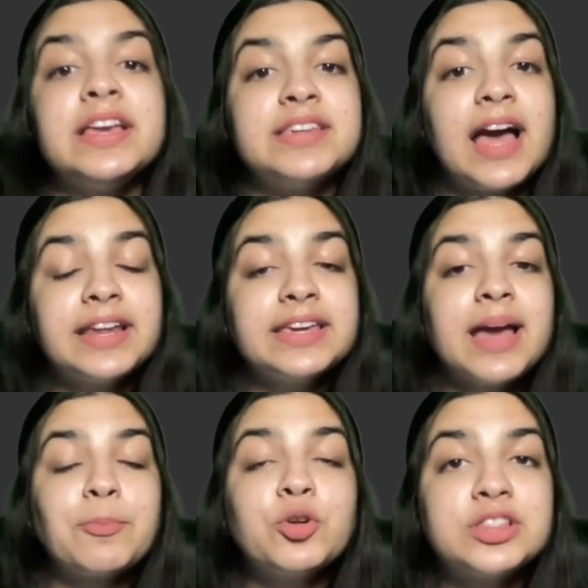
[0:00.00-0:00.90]
यानी कि
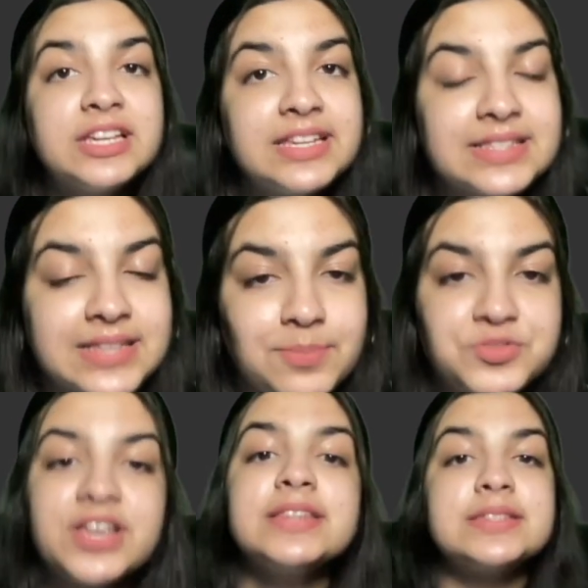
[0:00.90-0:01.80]
आपको तीन
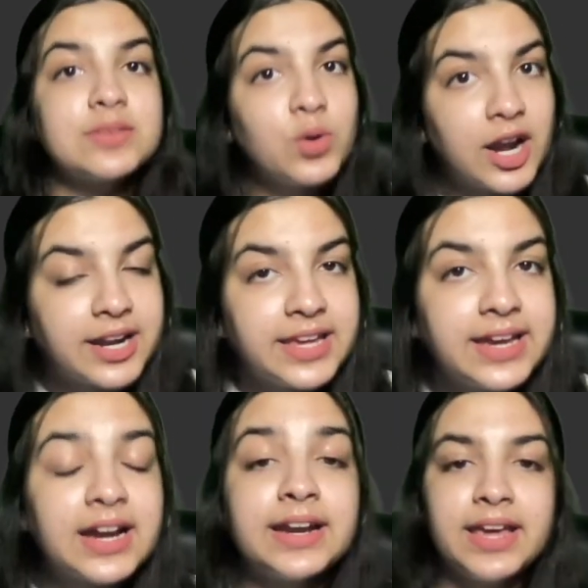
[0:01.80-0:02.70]
सब्जेक्ट्स तो करने ही
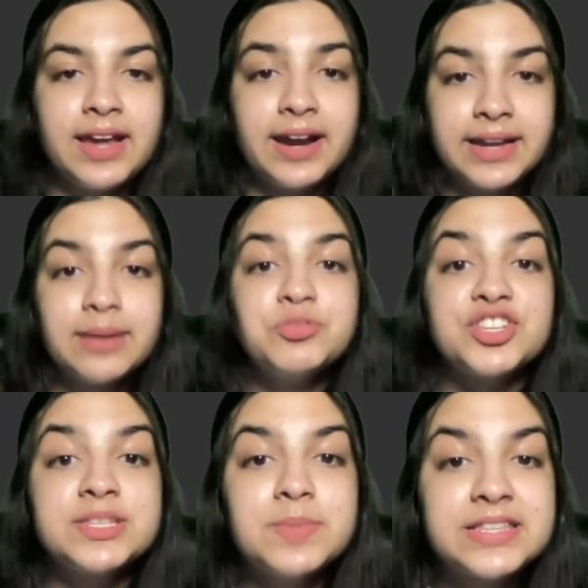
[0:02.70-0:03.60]
करने हैं अटेम्प्ट
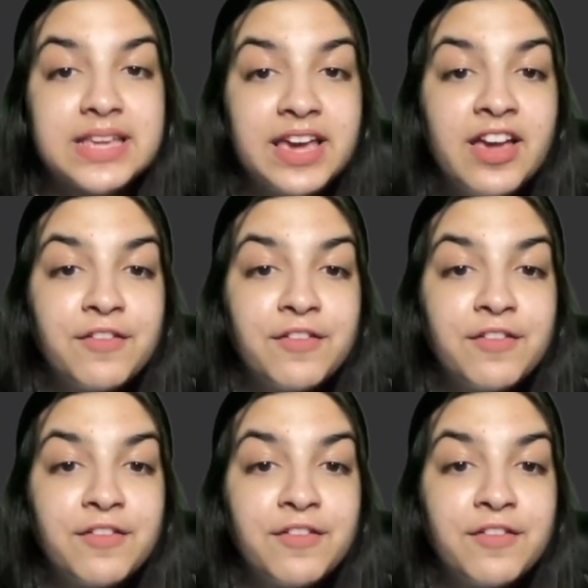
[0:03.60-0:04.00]
जिसमें से